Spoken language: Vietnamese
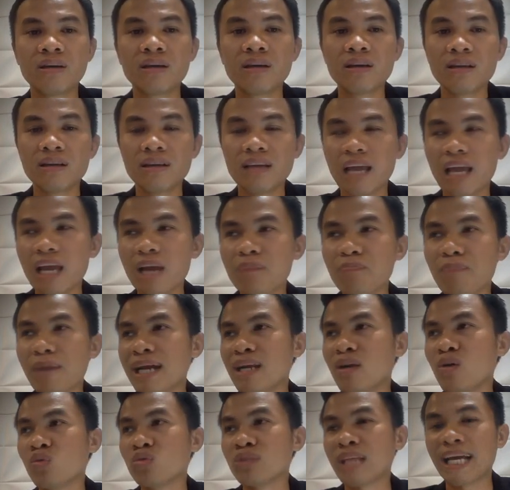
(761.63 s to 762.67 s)
dễ
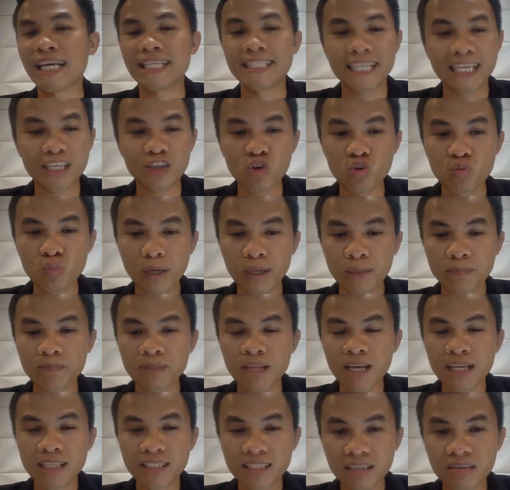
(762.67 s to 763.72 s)
bay luôn tài sản của mình
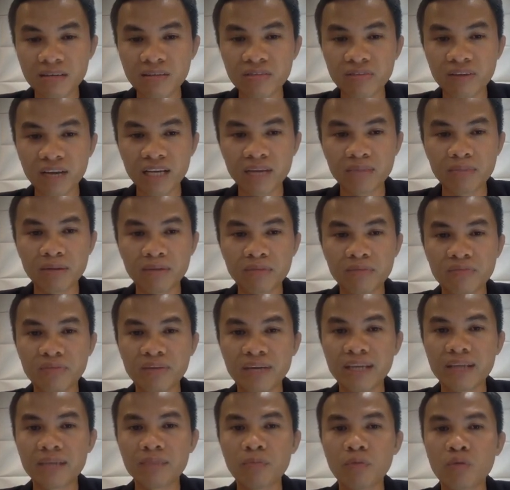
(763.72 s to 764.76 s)
chính vì vậy mà
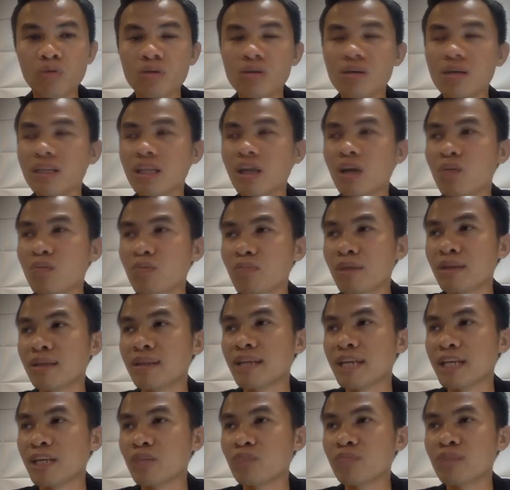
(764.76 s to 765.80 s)
việc một người thông minh
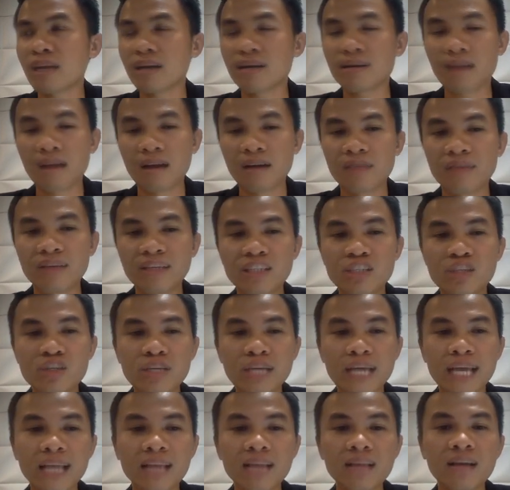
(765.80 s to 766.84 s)
thì chúng ta cần phải suy
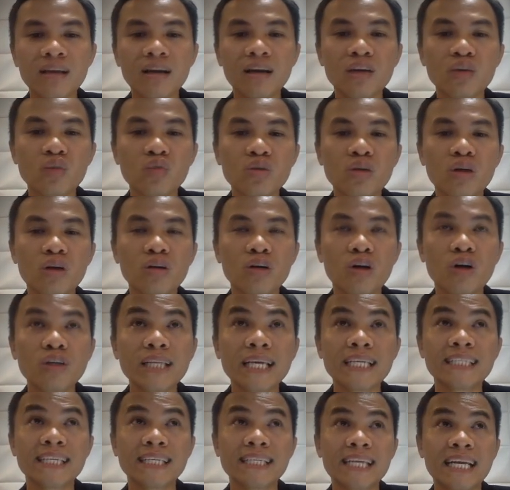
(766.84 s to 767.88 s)
nghĩ tới những cái rủi ro có
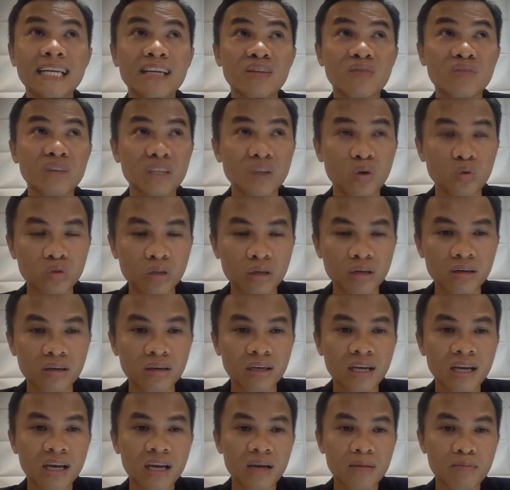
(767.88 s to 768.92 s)
thể xảy ra trong việc đầu tư